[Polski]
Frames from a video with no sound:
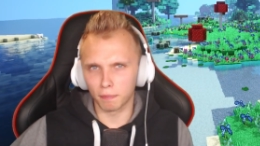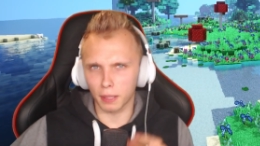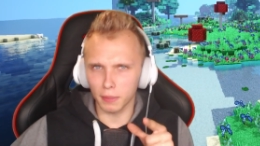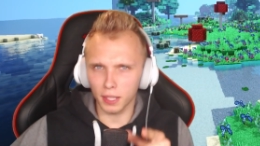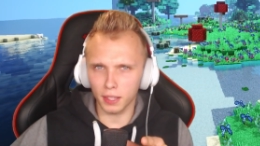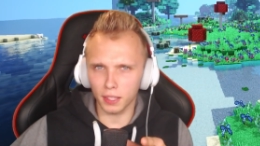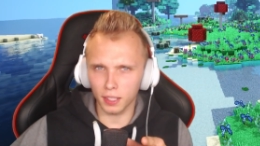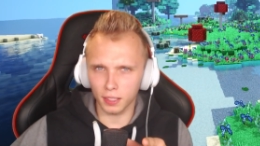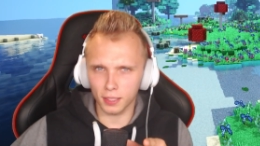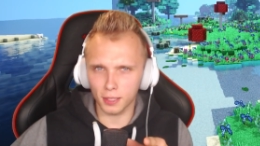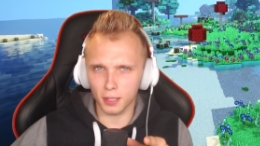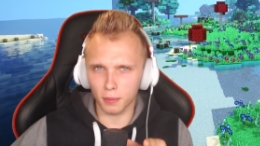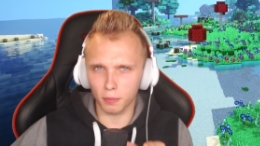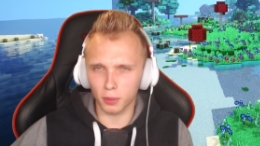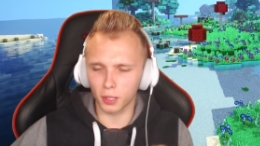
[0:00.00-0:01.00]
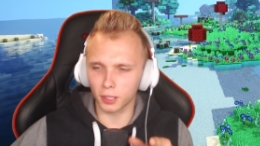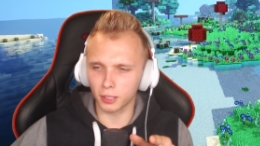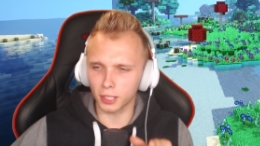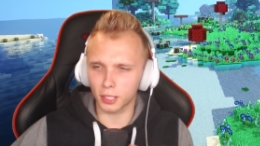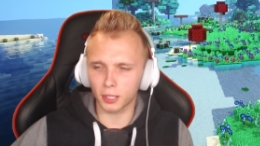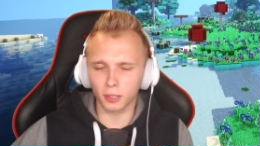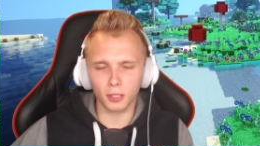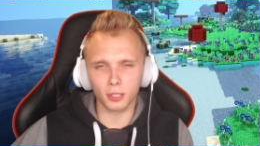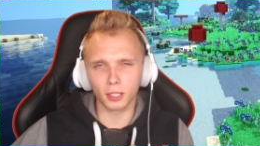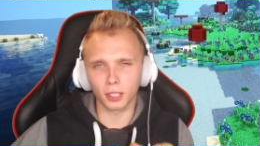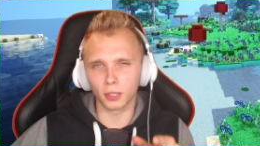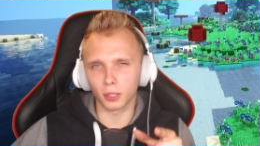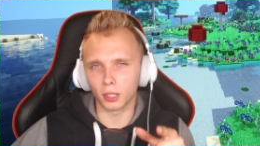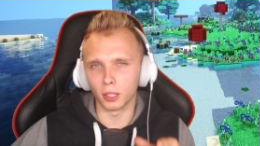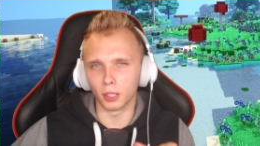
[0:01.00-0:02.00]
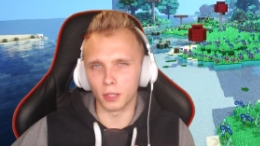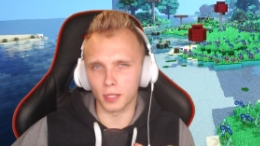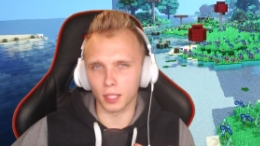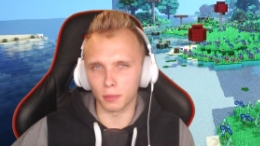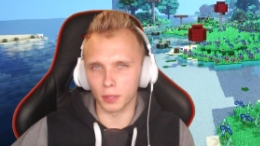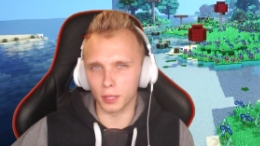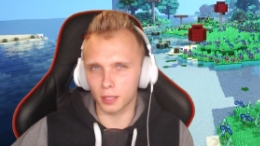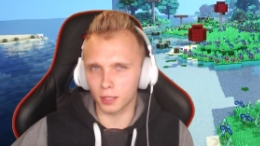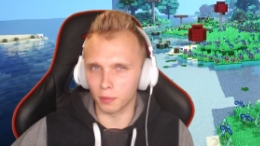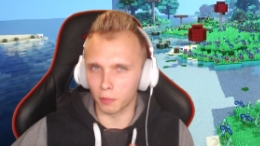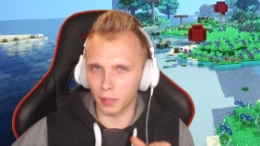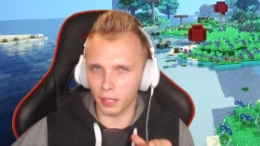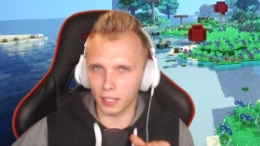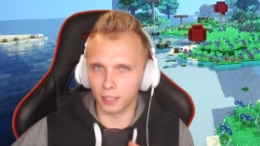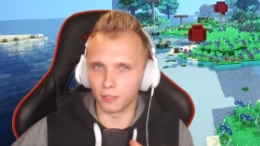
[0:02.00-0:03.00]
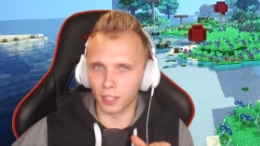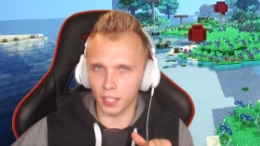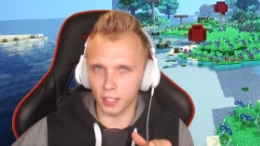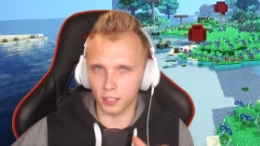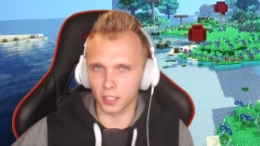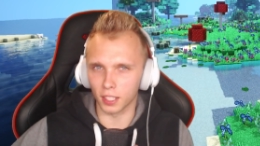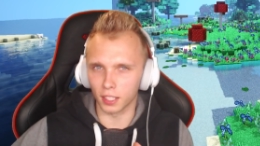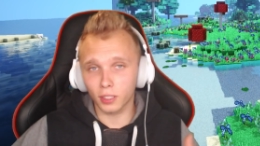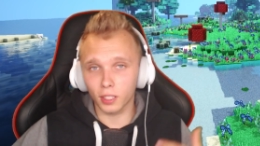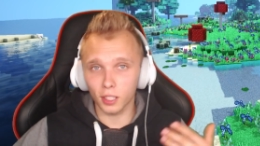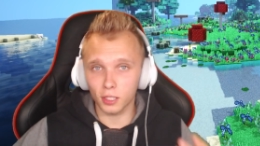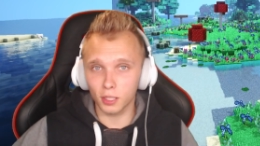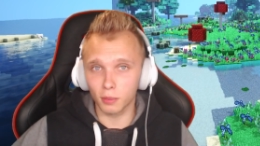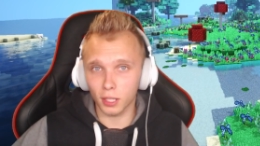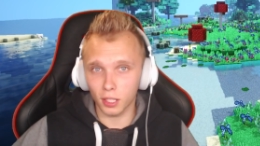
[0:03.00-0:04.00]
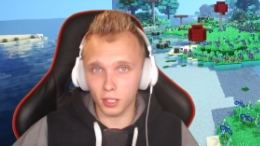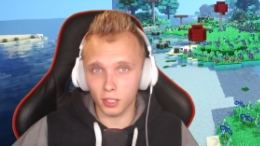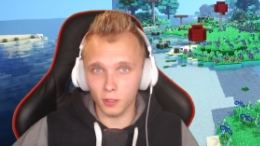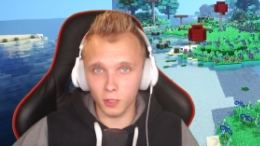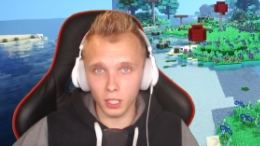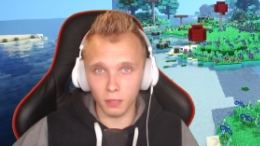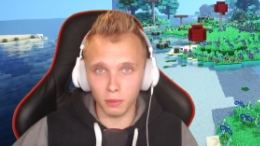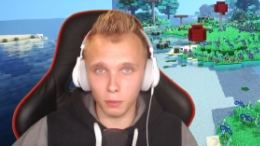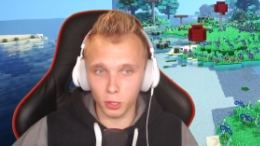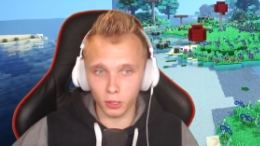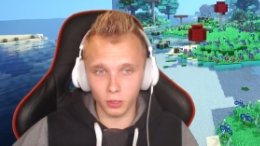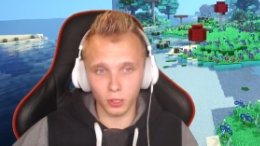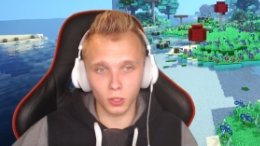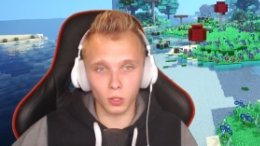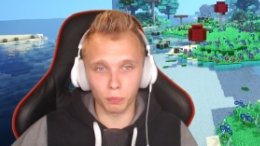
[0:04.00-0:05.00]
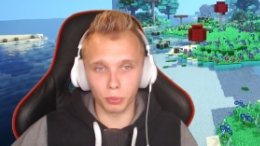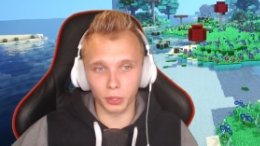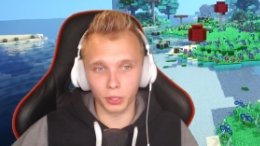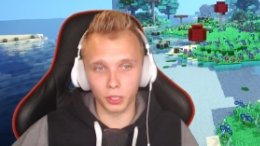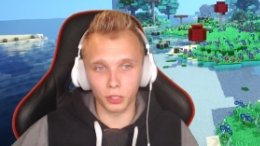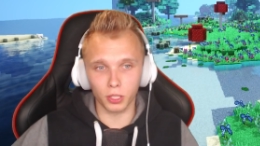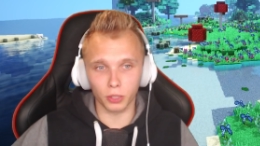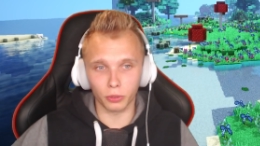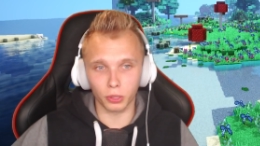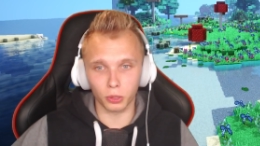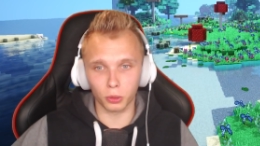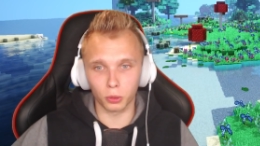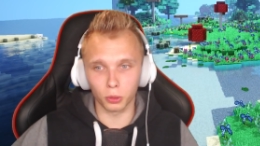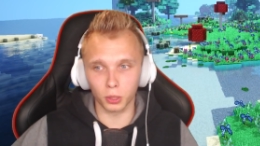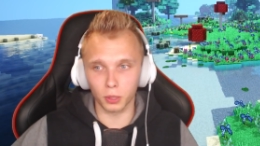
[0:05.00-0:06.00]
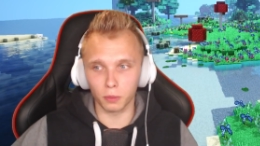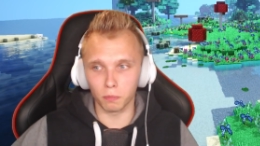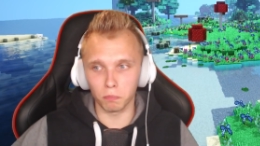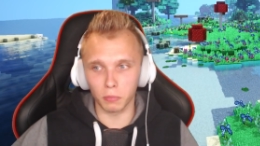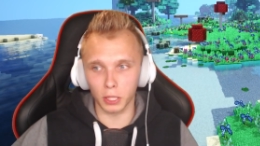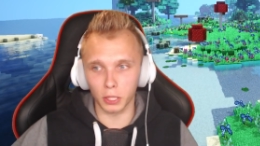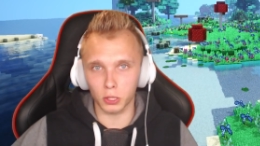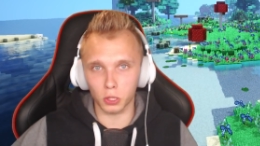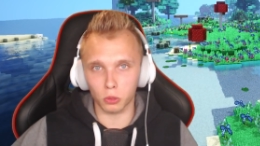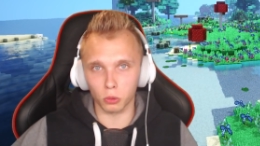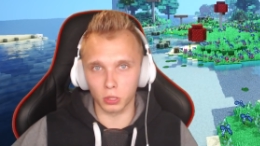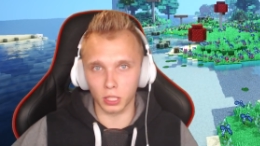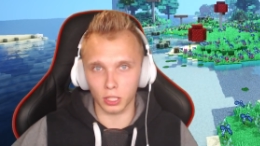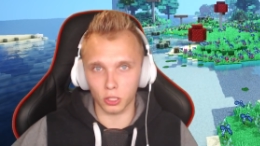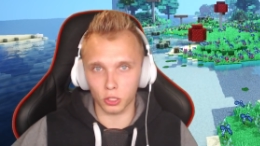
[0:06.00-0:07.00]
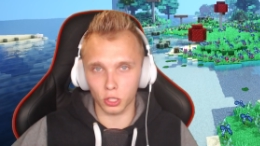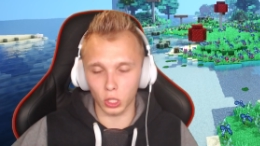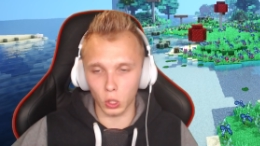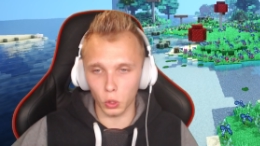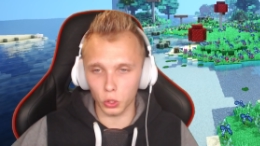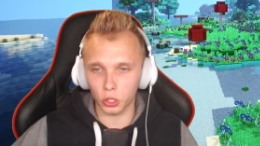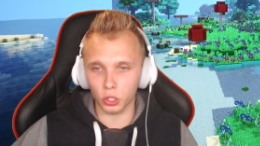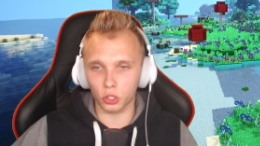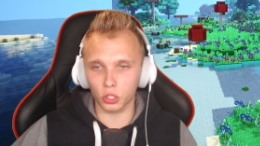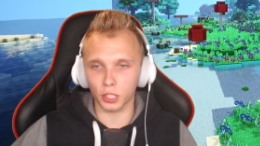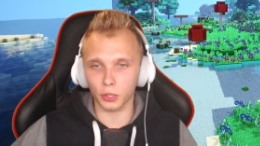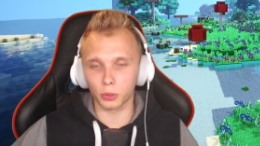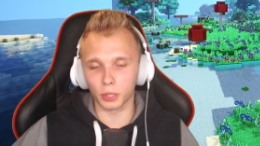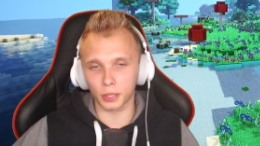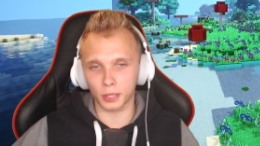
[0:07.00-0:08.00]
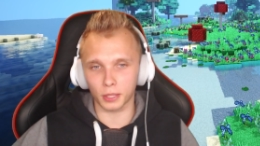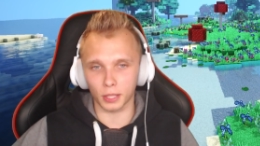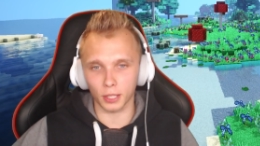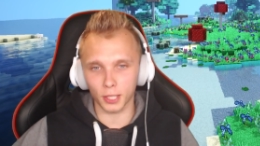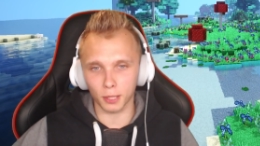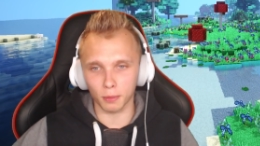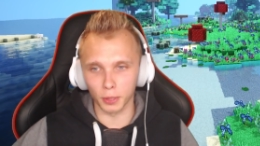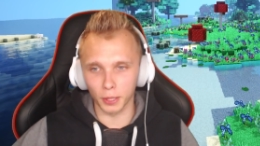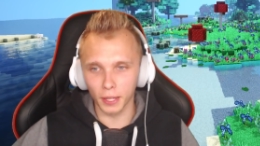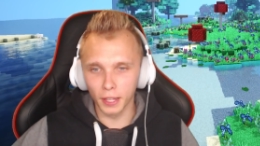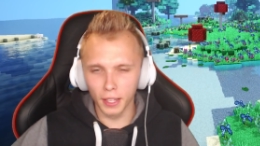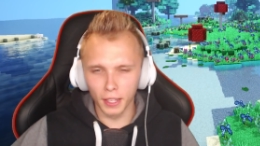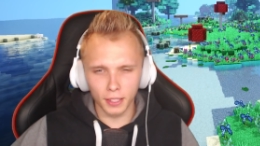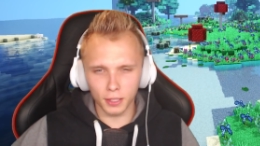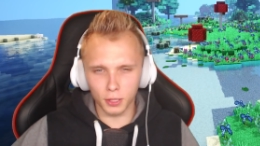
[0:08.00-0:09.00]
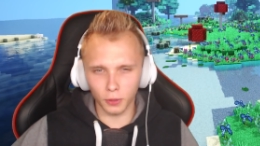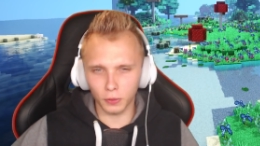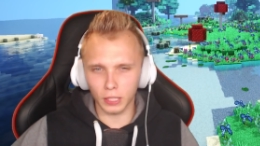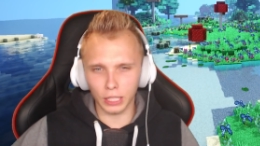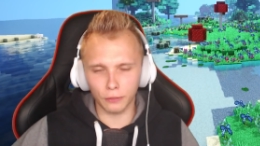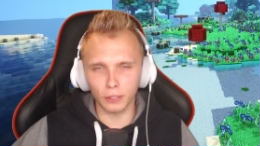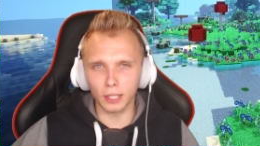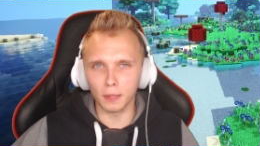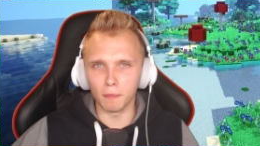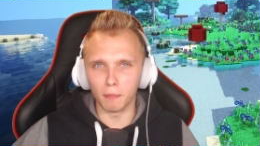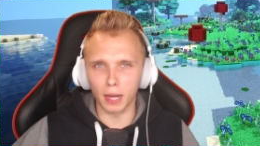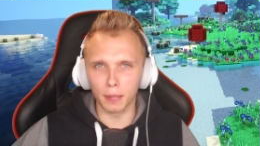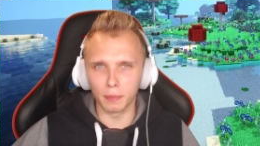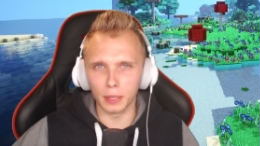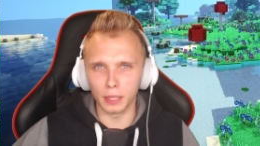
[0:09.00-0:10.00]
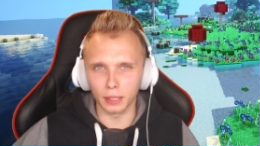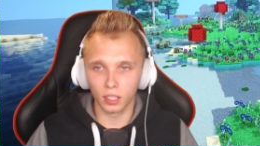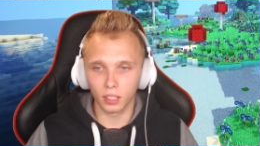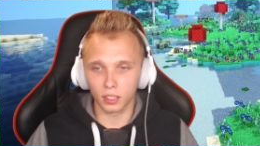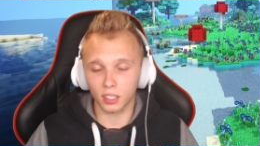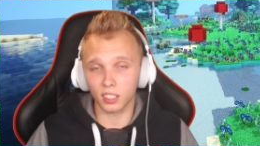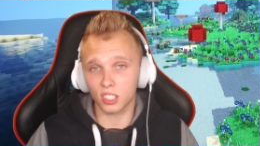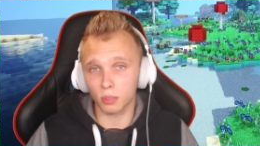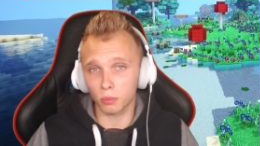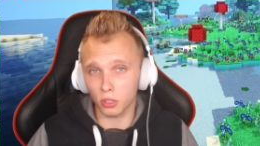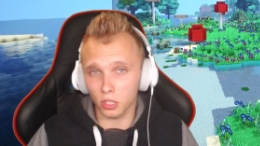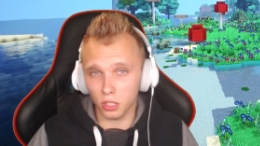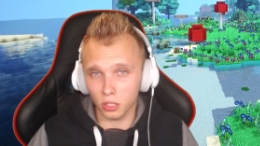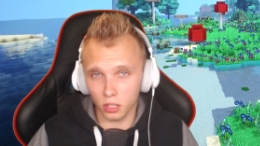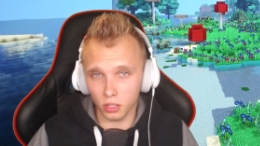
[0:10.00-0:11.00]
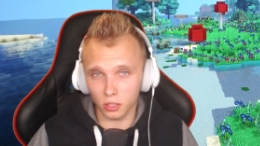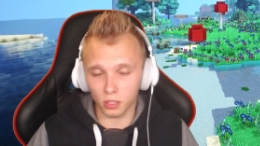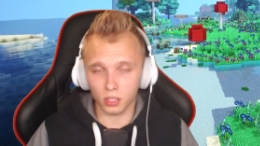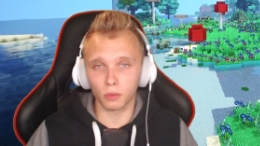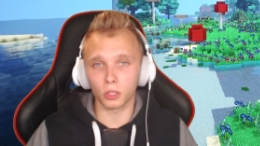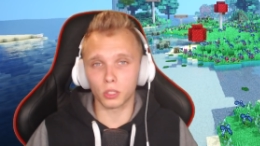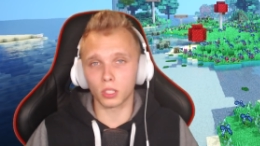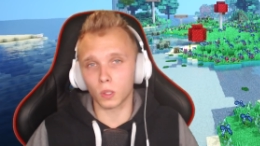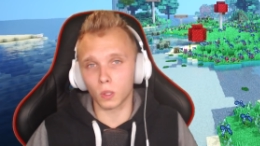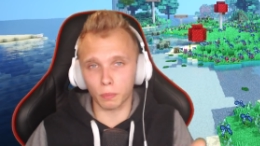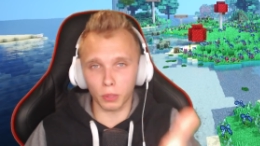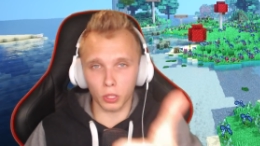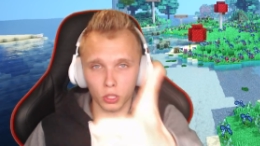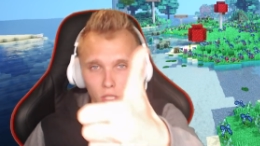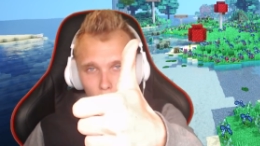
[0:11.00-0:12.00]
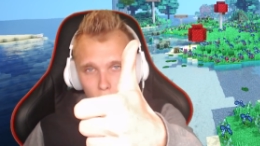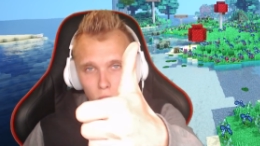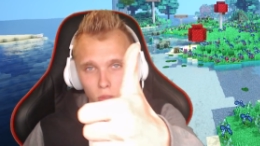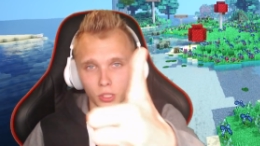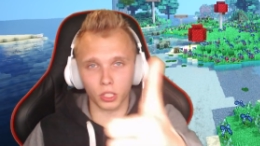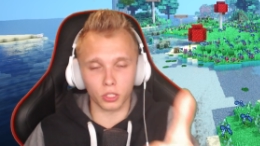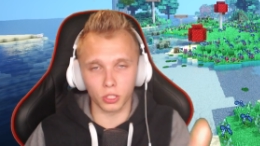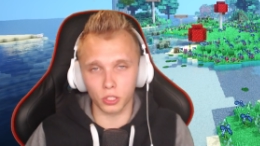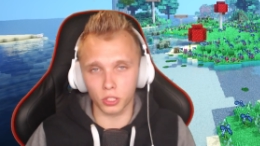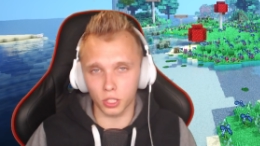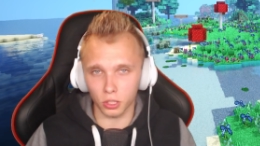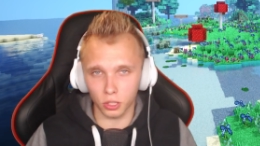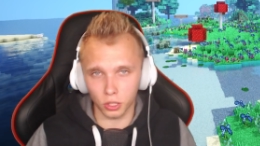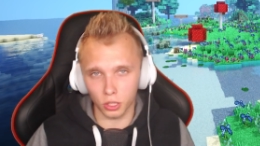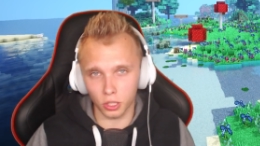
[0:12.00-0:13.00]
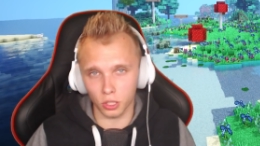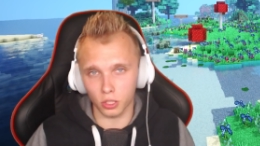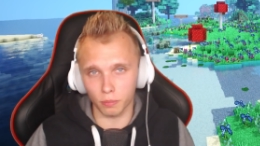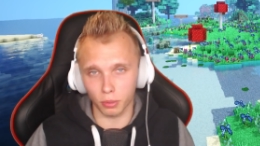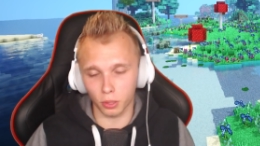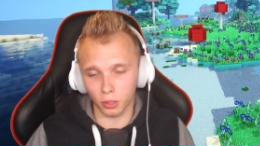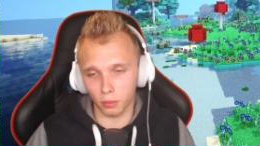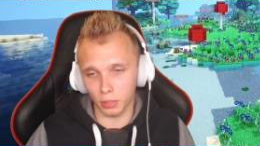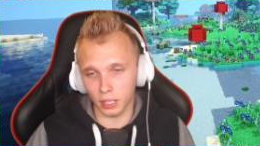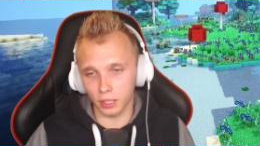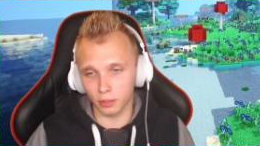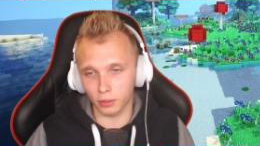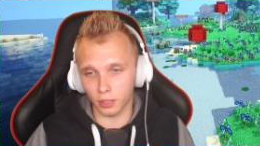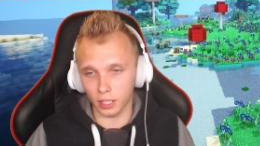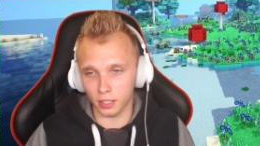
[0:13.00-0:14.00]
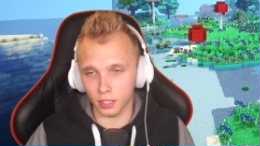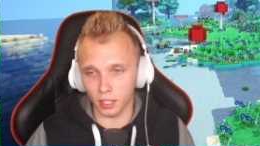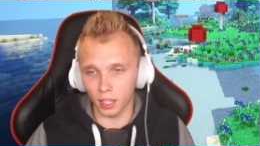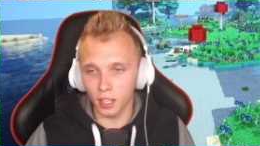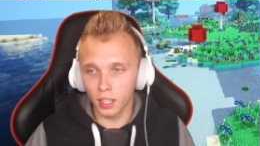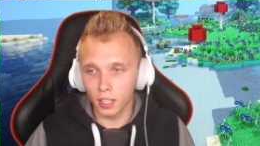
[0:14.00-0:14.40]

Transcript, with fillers: Pamiętaj też, żeby oglądać ten odcinek do końca, bo jest to mega ważne. W każdym razie nie mam zielonego pojęcia, w którym miejscu na naszej osi czasu jesteśmy, co w tej chwili mamy. Także możesz też zostawić taką łapeczkę w górę, jeżeli cieszysz się, że porąbany wraca.